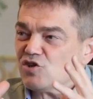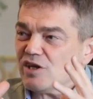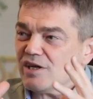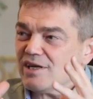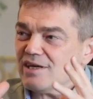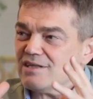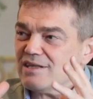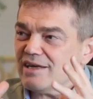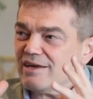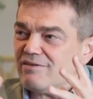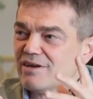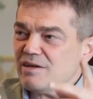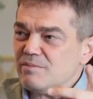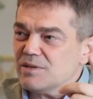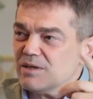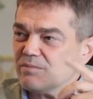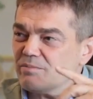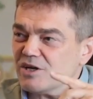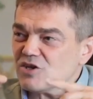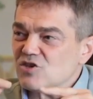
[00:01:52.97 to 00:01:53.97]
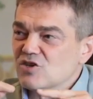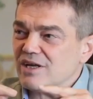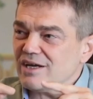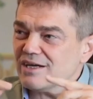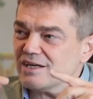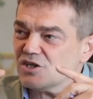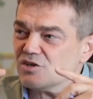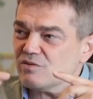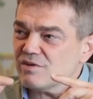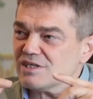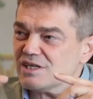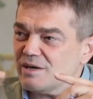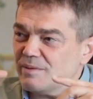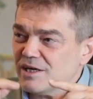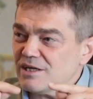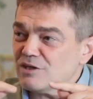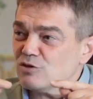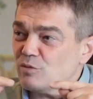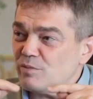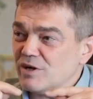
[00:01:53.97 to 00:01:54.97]
şekilde evrenin bir başlangıcı ve
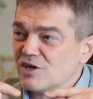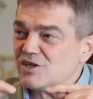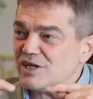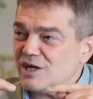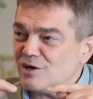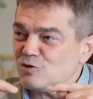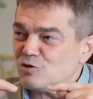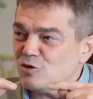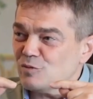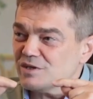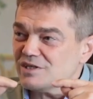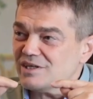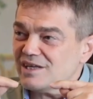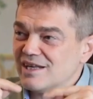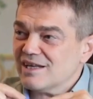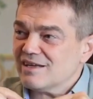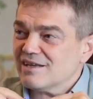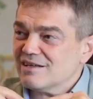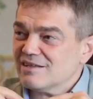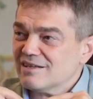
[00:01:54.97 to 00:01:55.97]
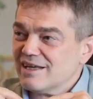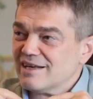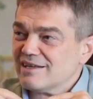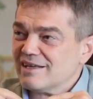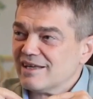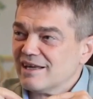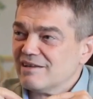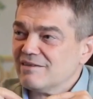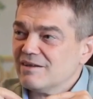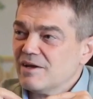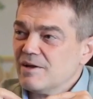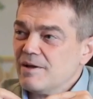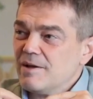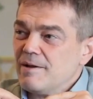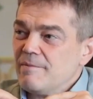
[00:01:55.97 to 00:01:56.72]
zamanın da o başlangıcı olması gerekir derken